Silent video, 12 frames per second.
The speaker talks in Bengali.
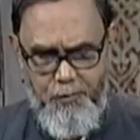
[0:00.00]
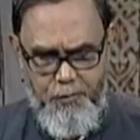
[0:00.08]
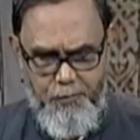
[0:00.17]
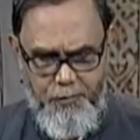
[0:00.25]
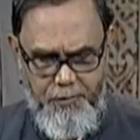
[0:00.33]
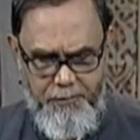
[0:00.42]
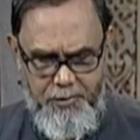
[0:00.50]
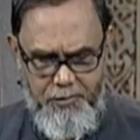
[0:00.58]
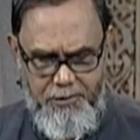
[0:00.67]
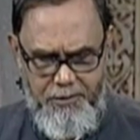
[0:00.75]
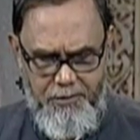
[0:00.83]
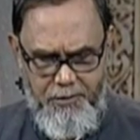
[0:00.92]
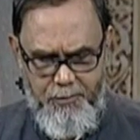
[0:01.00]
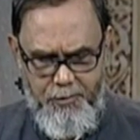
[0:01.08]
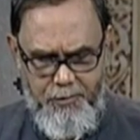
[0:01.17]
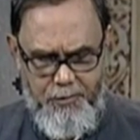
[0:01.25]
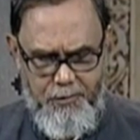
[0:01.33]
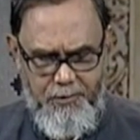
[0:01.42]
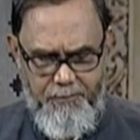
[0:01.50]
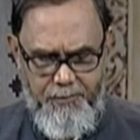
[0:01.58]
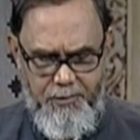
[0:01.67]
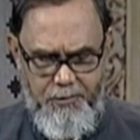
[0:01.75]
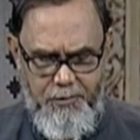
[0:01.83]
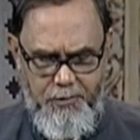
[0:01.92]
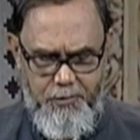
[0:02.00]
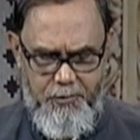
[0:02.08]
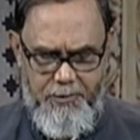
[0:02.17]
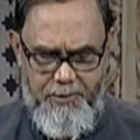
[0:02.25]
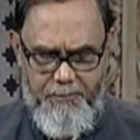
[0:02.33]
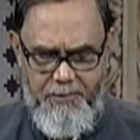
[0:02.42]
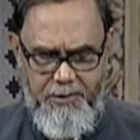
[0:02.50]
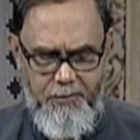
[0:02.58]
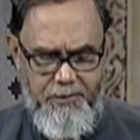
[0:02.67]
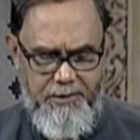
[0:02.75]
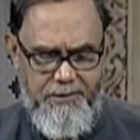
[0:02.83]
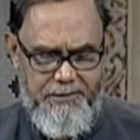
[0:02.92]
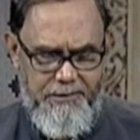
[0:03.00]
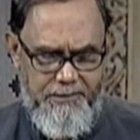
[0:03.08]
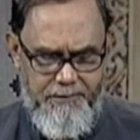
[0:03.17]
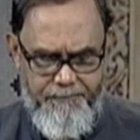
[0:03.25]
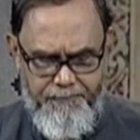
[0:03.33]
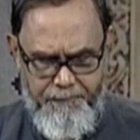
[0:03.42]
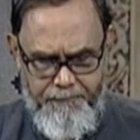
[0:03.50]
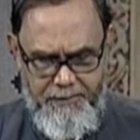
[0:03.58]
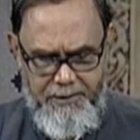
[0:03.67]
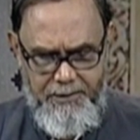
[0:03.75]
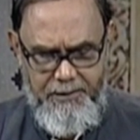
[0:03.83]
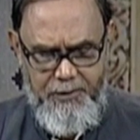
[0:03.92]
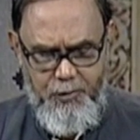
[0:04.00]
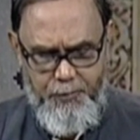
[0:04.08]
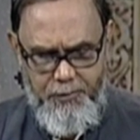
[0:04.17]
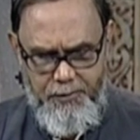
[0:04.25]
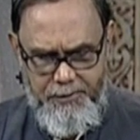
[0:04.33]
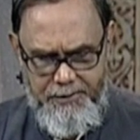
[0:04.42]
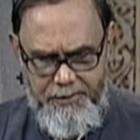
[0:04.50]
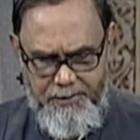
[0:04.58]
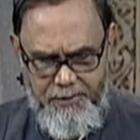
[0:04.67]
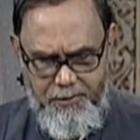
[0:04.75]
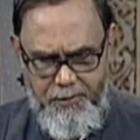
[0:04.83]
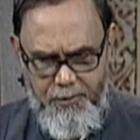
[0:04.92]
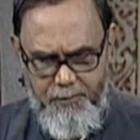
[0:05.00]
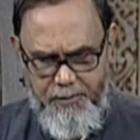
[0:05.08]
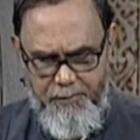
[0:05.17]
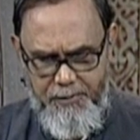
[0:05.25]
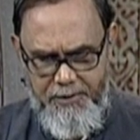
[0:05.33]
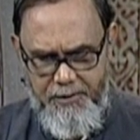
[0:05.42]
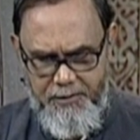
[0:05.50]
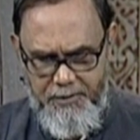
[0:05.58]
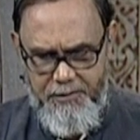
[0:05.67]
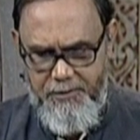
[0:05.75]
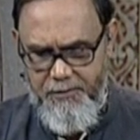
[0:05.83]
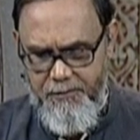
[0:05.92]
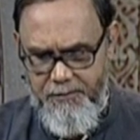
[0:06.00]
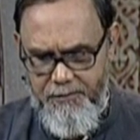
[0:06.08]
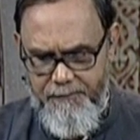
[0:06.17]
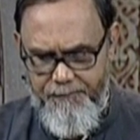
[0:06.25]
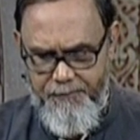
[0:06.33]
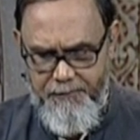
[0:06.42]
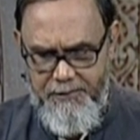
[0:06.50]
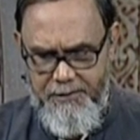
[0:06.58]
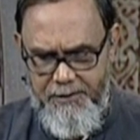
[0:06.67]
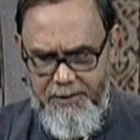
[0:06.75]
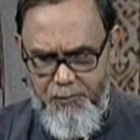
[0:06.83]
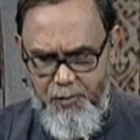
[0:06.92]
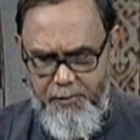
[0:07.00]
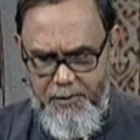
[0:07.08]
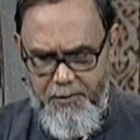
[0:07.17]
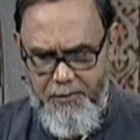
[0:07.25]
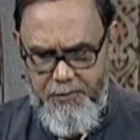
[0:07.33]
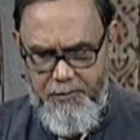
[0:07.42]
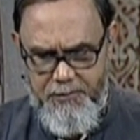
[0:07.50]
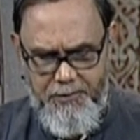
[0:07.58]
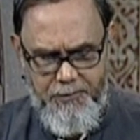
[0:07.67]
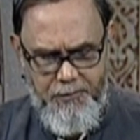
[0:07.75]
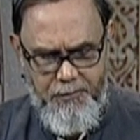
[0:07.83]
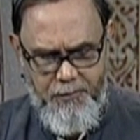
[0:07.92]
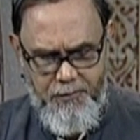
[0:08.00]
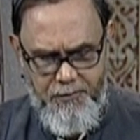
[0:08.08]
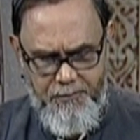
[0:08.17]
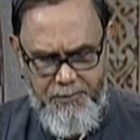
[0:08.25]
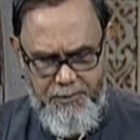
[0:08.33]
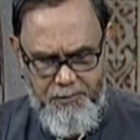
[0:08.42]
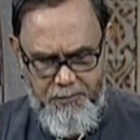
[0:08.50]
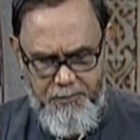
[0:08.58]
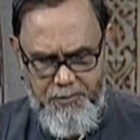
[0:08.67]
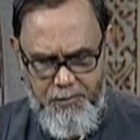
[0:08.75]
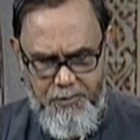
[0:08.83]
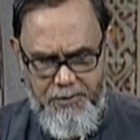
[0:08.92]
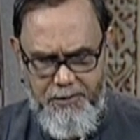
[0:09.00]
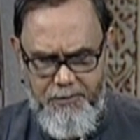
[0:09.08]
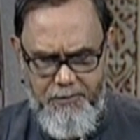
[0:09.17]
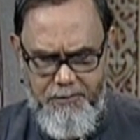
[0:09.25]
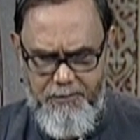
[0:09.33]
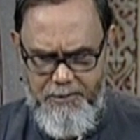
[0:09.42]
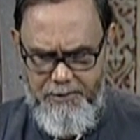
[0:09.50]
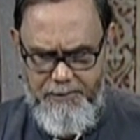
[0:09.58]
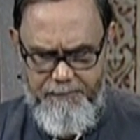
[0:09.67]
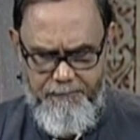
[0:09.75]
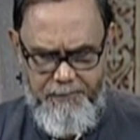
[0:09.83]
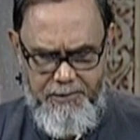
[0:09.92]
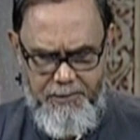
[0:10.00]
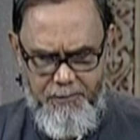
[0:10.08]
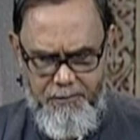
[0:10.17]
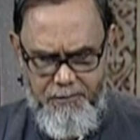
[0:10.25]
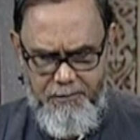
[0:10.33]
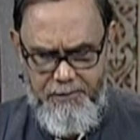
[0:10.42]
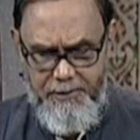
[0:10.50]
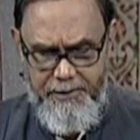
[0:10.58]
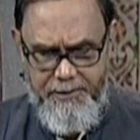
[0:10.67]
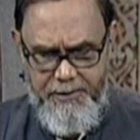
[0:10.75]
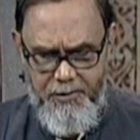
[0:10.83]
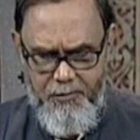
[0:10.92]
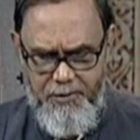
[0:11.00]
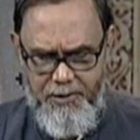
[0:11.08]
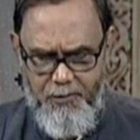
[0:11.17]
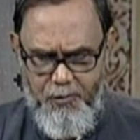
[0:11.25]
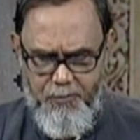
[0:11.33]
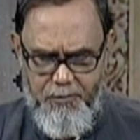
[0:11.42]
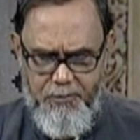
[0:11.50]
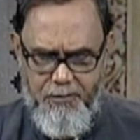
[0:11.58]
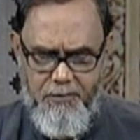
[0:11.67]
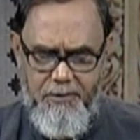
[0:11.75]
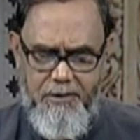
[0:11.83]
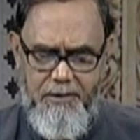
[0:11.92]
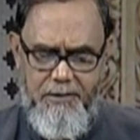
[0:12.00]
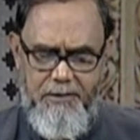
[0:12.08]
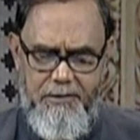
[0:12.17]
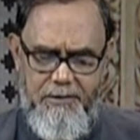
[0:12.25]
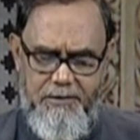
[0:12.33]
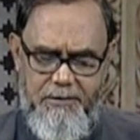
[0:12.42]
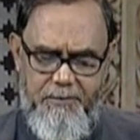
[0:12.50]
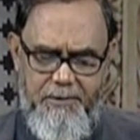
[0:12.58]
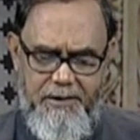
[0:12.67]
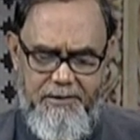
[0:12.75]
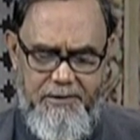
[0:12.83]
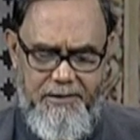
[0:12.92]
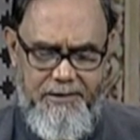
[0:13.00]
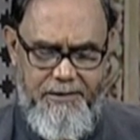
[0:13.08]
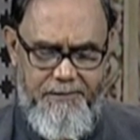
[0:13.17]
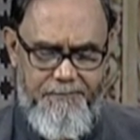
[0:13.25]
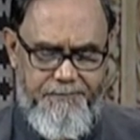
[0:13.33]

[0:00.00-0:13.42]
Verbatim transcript: গুরুত্বপূর্ণ বিষয়ে অবগত হলাম প্রিয় দর্শক আপনি আরও লিখেছেন ঈদ উপলক্ষে ঘর বা বাড়ি সাজানো ঈদ মোবারক খচিত বেলুন ঝুলানো এবং লাইটিং করার অনুমোদন ইসলামে আছে কি